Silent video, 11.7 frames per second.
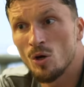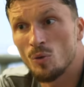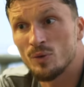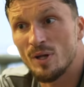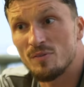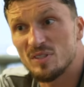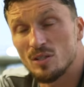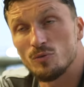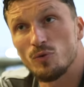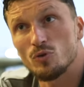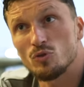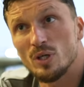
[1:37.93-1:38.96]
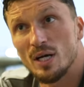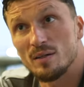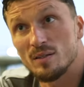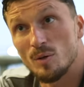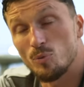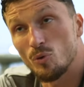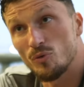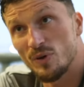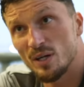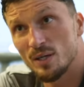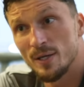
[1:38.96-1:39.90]
on avait cette force de caractère pour le
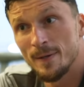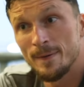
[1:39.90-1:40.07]
faire.